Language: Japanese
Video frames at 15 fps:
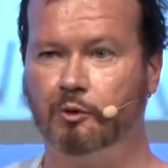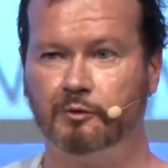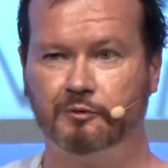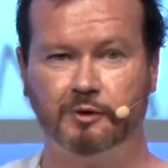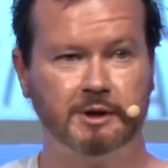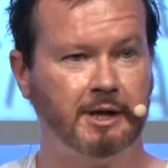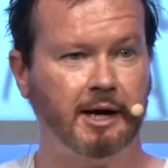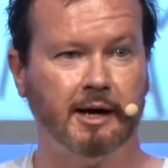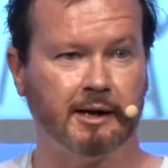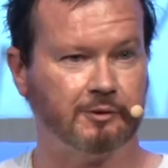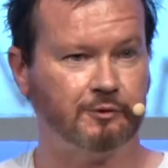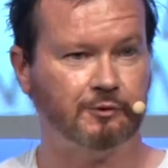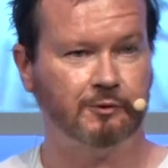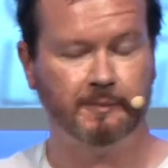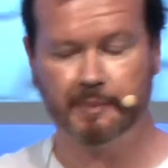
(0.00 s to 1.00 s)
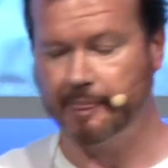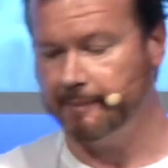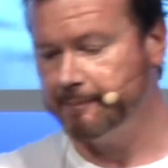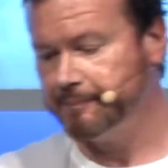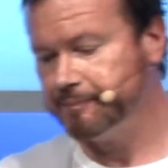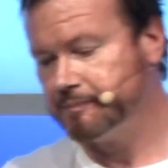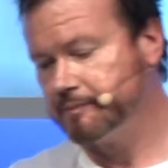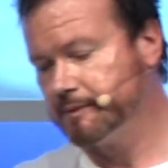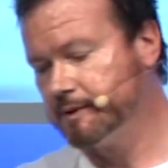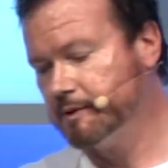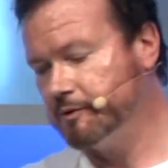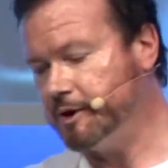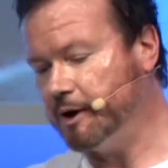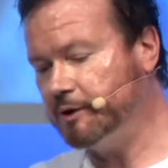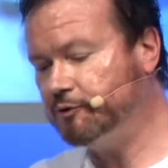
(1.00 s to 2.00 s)
サイド外界ということではなく
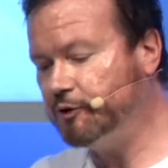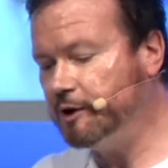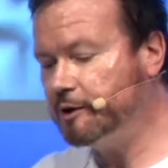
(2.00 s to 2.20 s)
実は